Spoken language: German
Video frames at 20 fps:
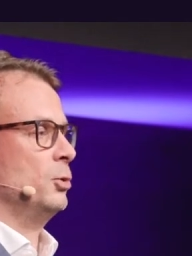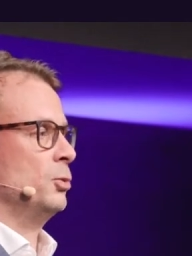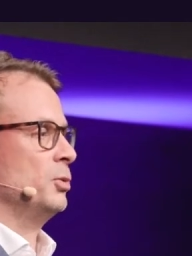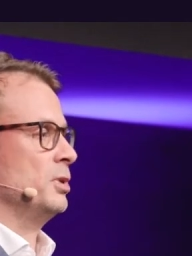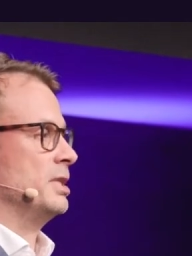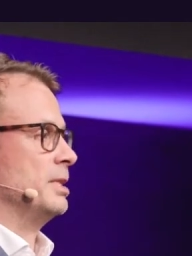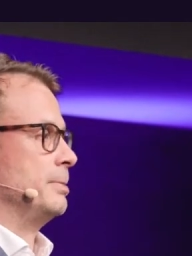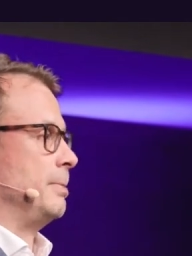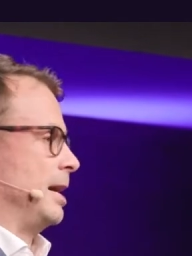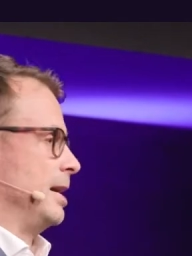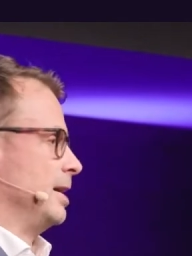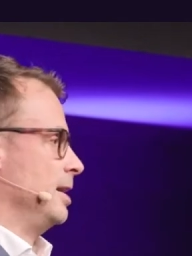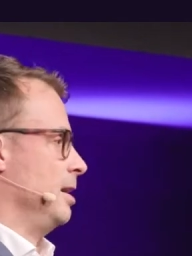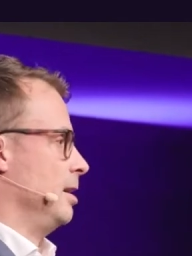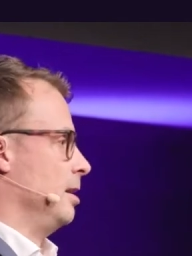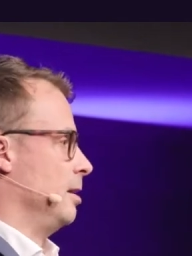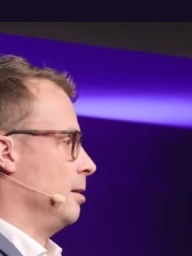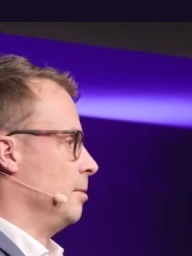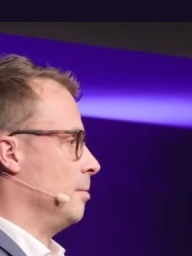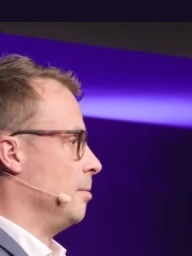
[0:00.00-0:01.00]
tun zwei
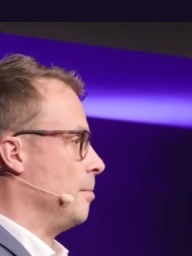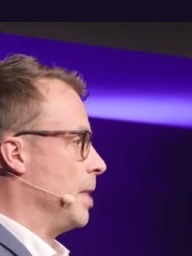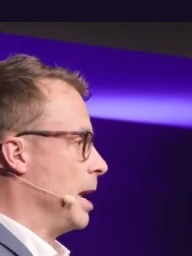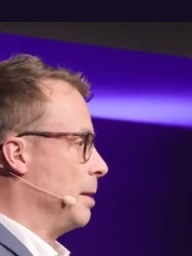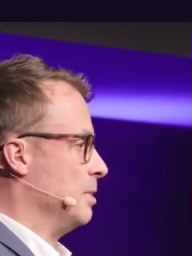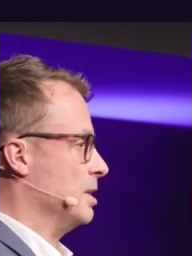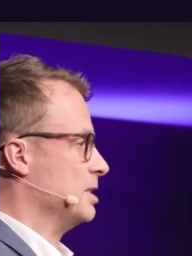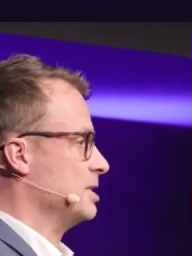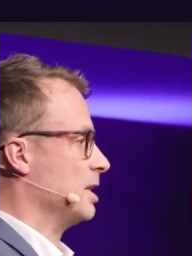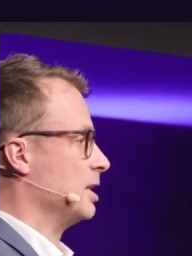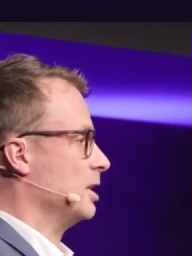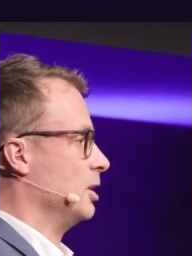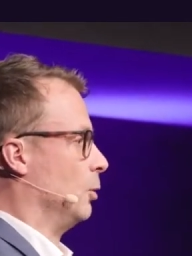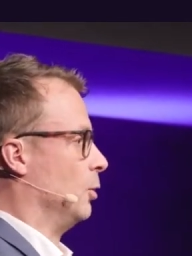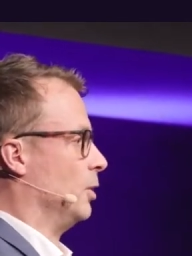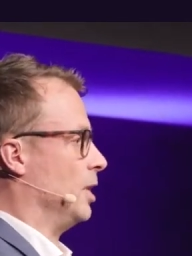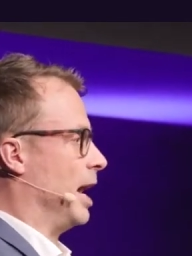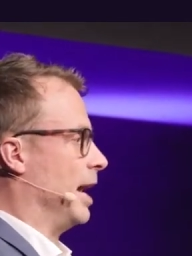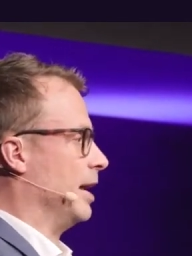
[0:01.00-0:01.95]
MS-Regionen.